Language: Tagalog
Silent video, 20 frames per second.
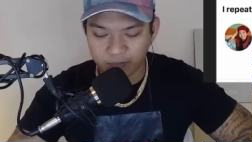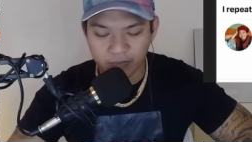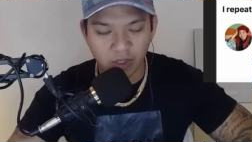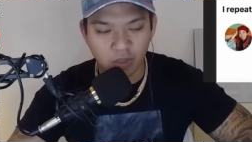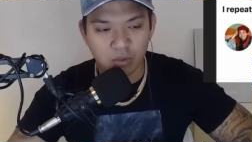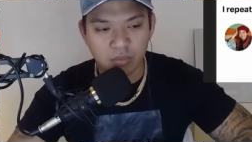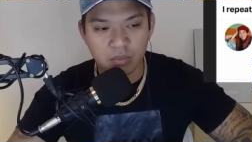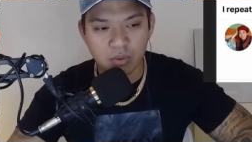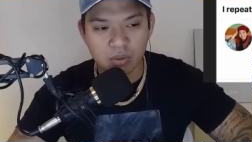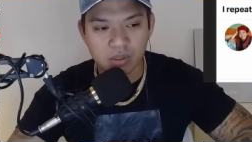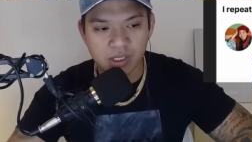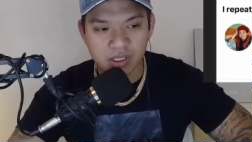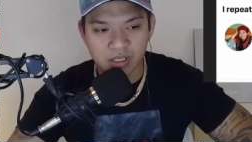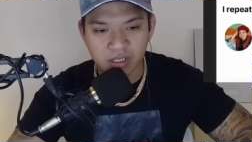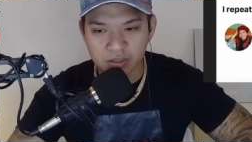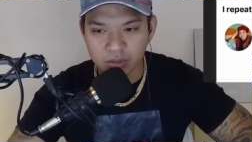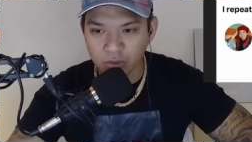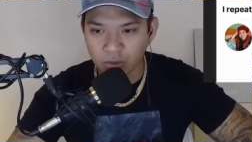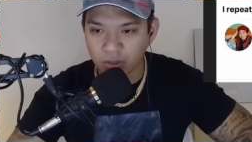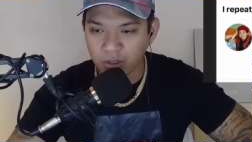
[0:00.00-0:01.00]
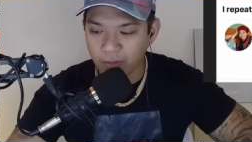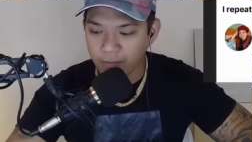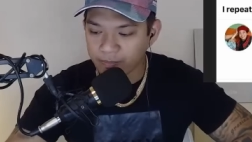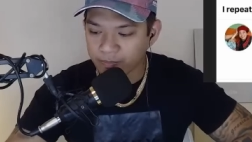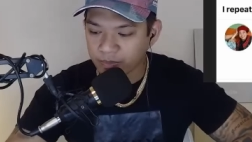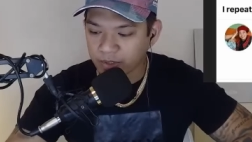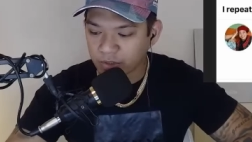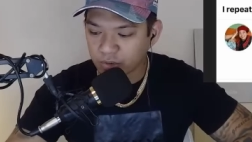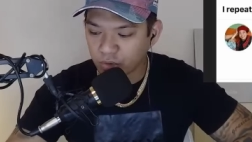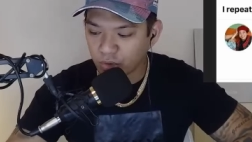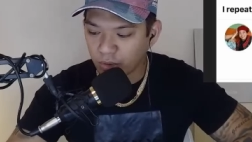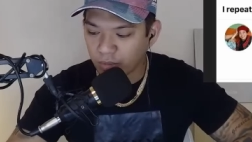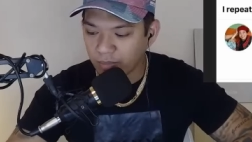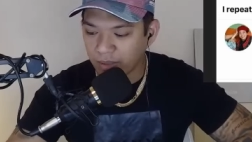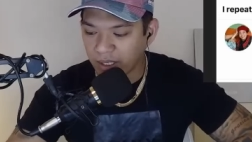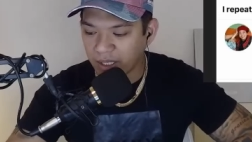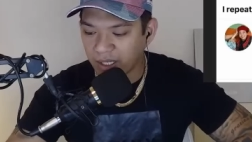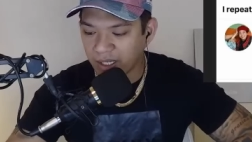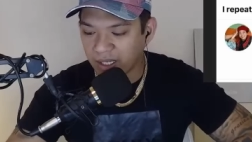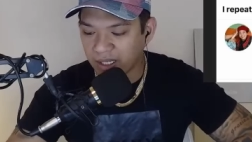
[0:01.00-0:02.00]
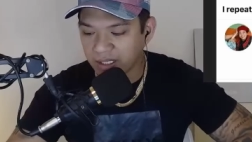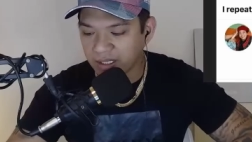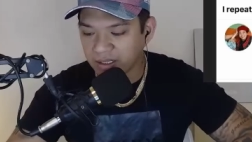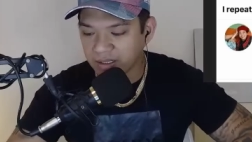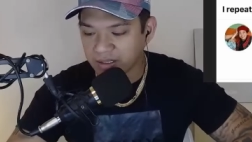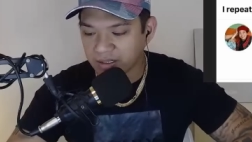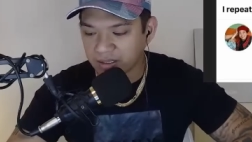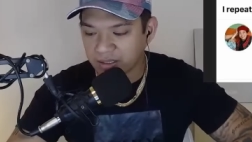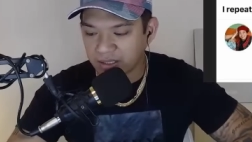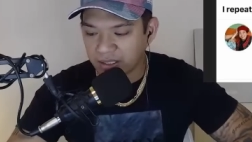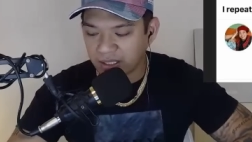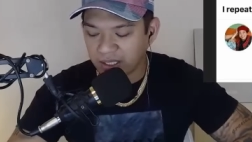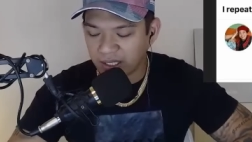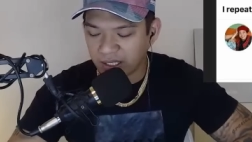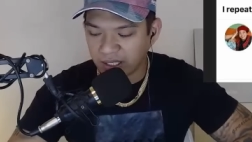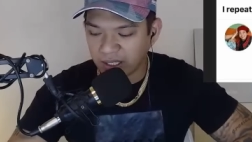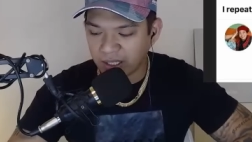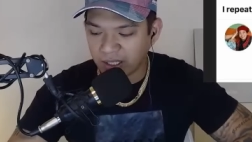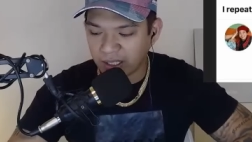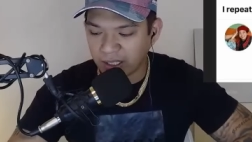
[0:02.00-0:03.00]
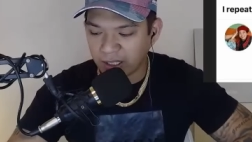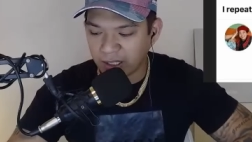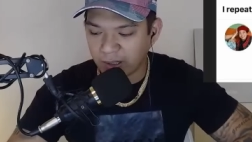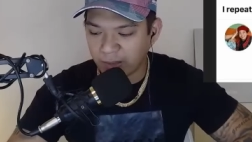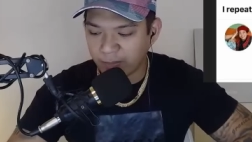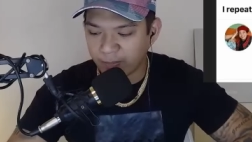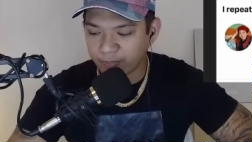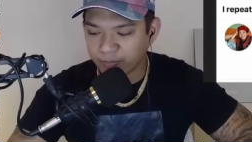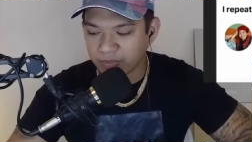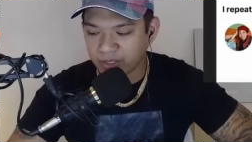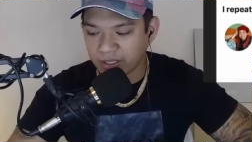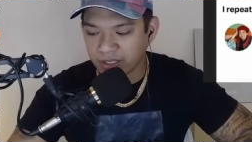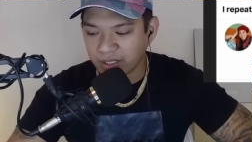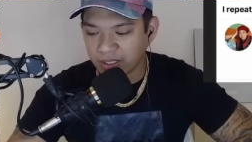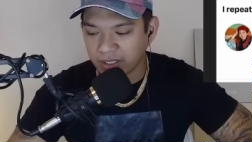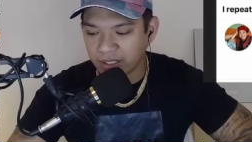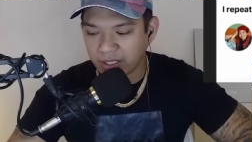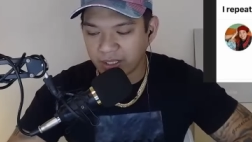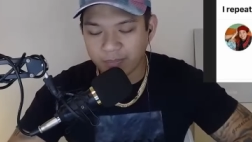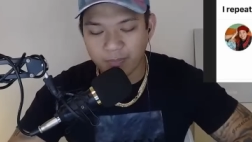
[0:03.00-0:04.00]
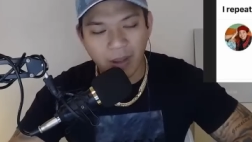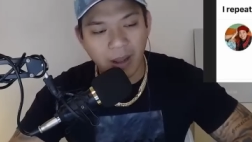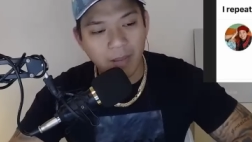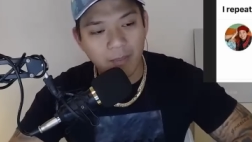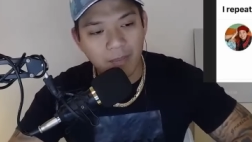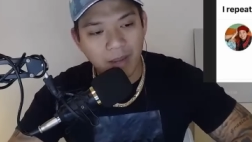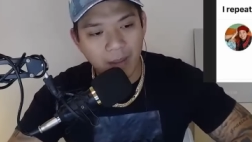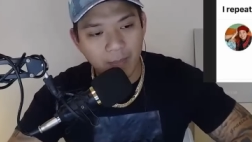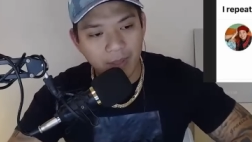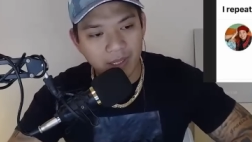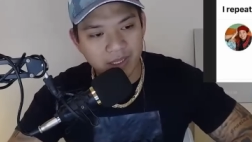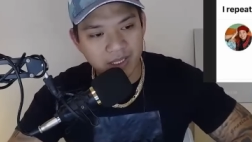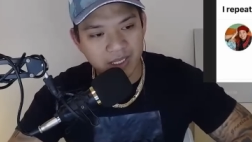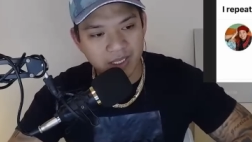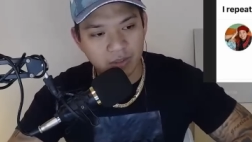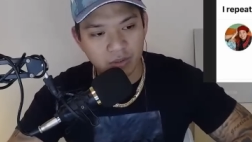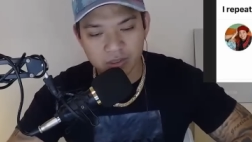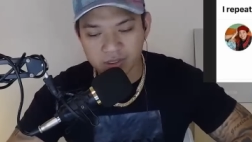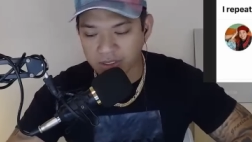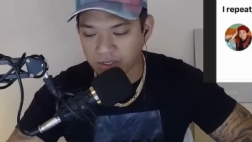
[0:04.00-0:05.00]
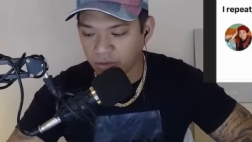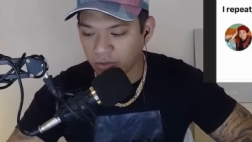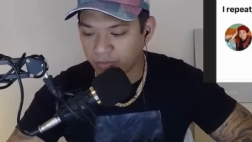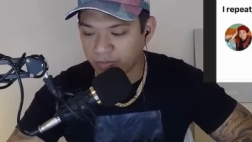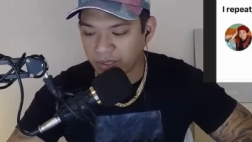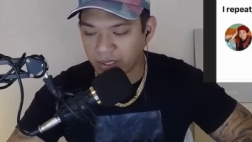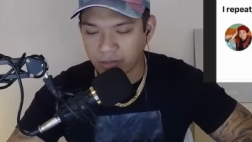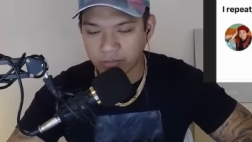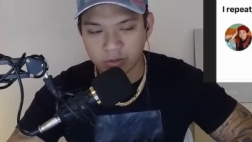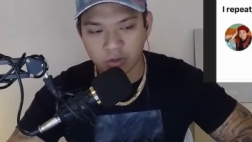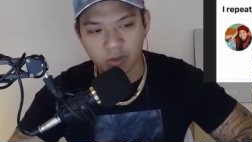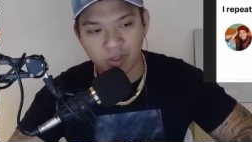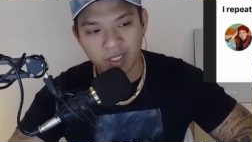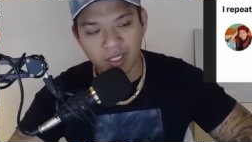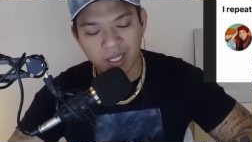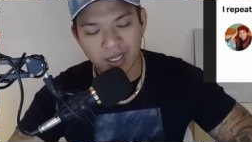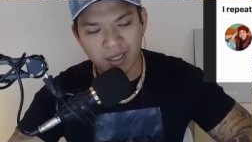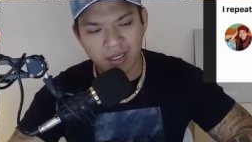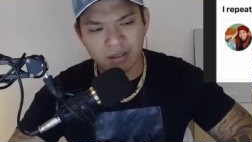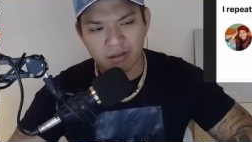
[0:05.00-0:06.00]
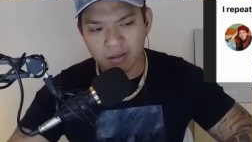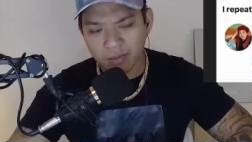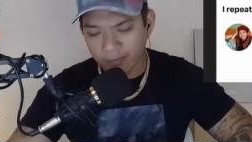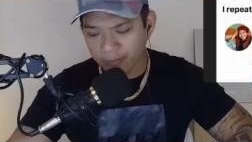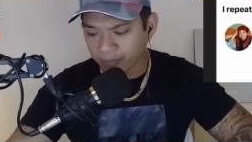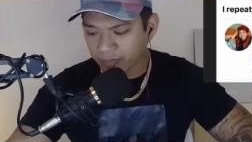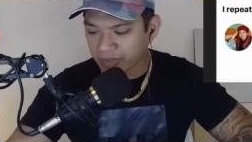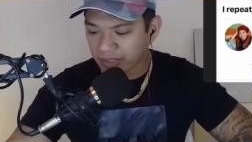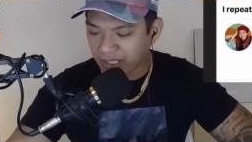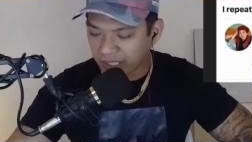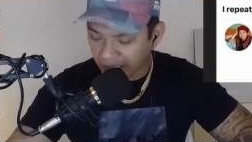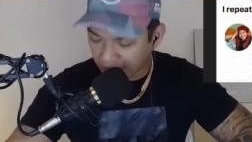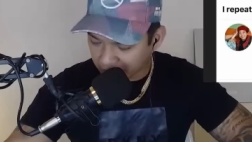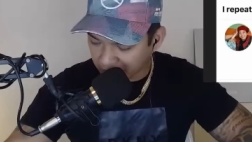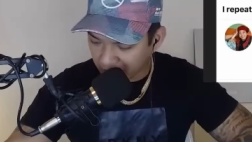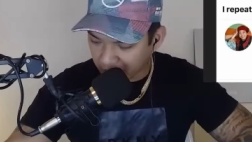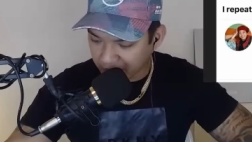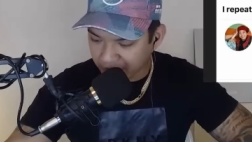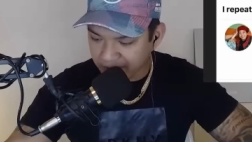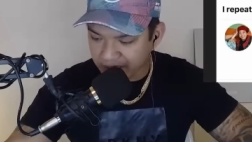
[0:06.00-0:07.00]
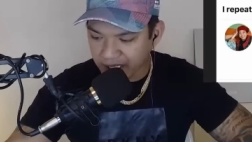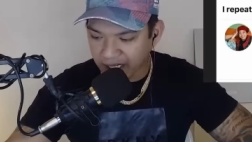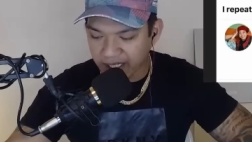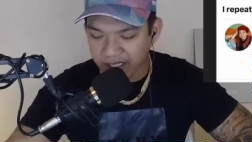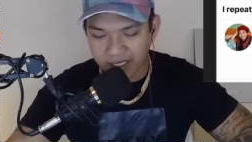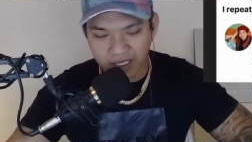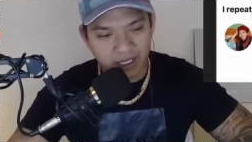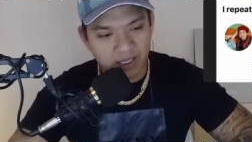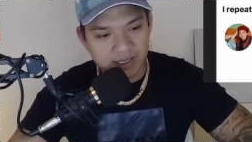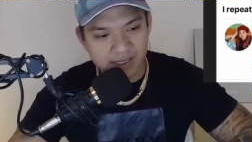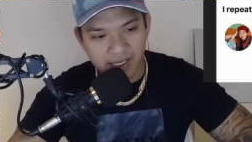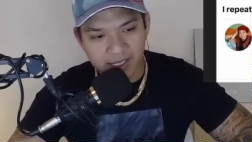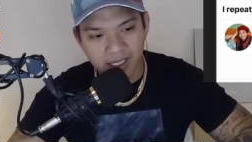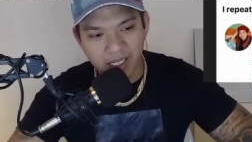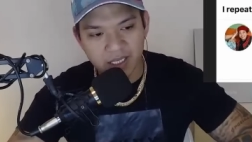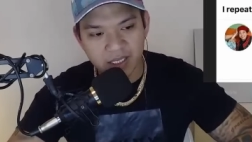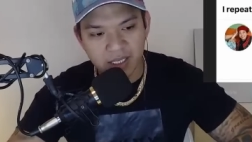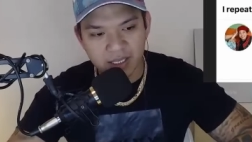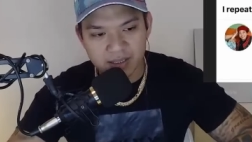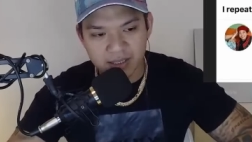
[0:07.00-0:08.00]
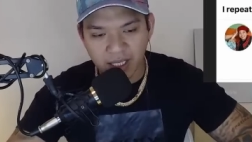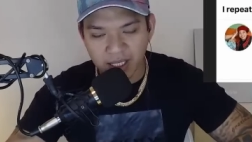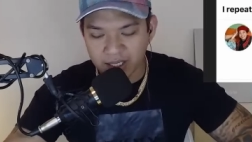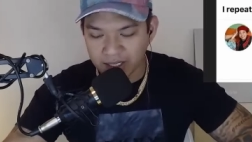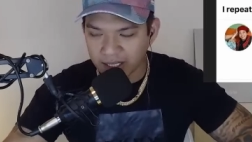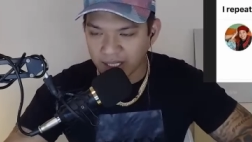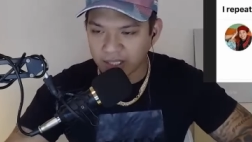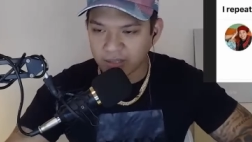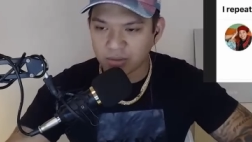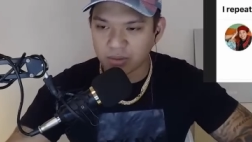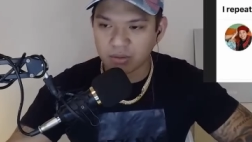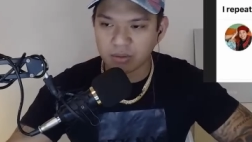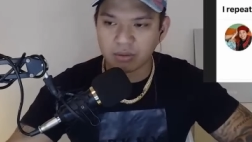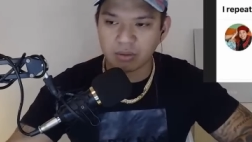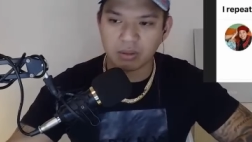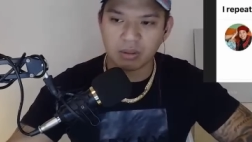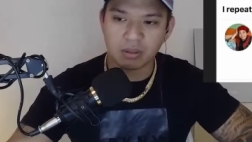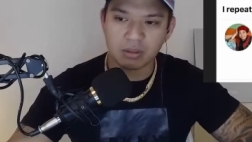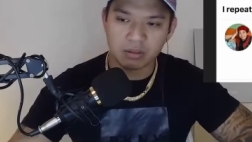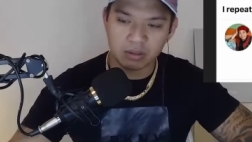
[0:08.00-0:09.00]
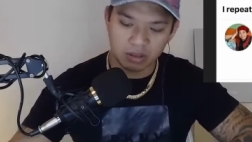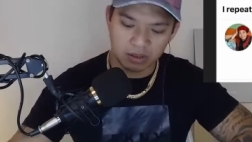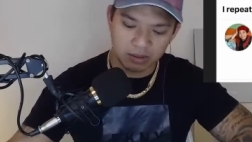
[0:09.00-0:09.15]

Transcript: Naubusan na to nung mga um, ipangbabati ko sa gobyerno. Kaya ngayon, nagre-recycle sila ng Talyano Gold.